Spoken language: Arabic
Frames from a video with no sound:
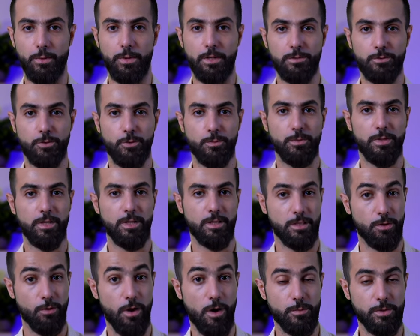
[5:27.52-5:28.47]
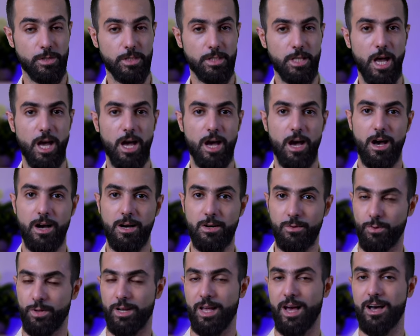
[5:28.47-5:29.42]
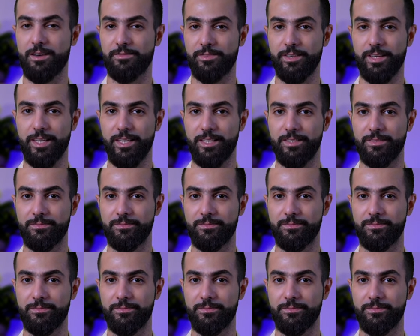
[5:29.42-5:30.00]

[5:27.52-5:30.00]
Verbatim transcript: ولكم دوام الصحة والعافية